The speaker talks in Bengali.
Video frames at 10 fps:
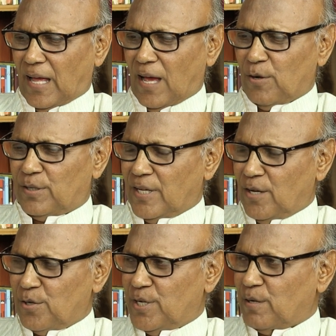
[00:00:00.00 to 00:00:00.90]
এক এক অর্থে
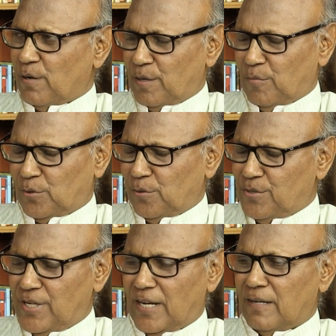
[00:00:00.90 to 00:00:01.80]
গৃহশিক্ষকের
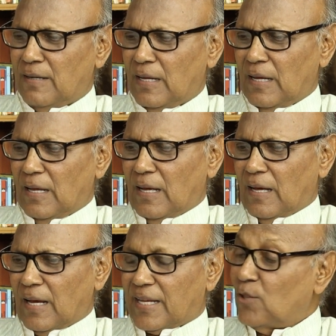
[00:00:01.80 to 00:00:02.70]
মতনও ছিলেন
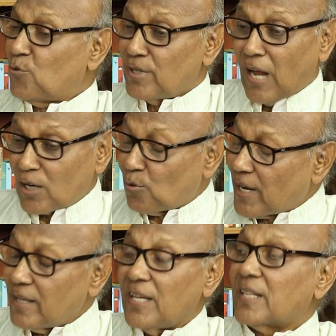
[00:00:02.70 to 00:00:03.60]
কিন্তু
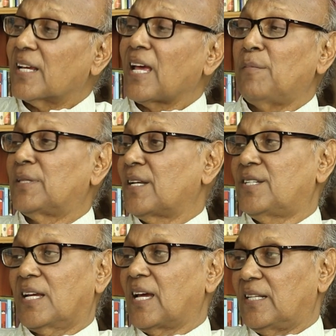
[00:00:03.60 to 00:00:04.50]
নাটকের দিক থেকে আমি তার
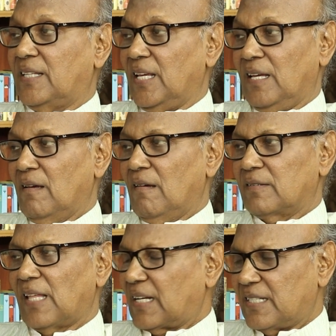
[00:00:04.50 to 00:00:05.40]
শিক্ষার্থী
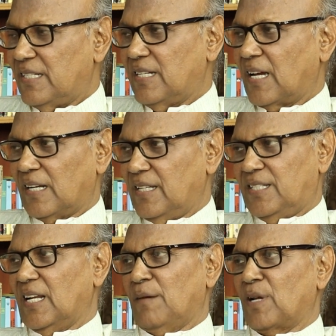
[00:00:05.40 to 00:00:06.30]
তার কাছে শিক্ষার্থী
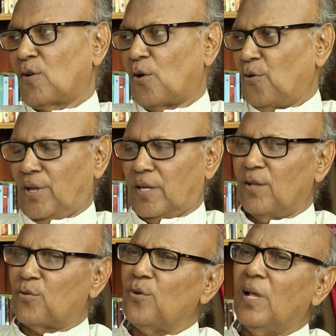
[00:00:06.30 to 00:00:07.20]
ছিলাম না কখনোই
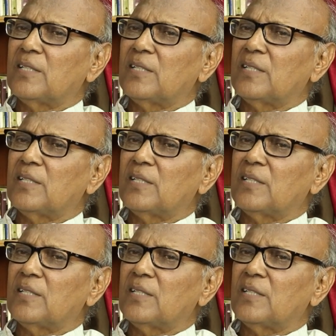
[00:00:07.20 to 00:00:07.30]
কিন্তু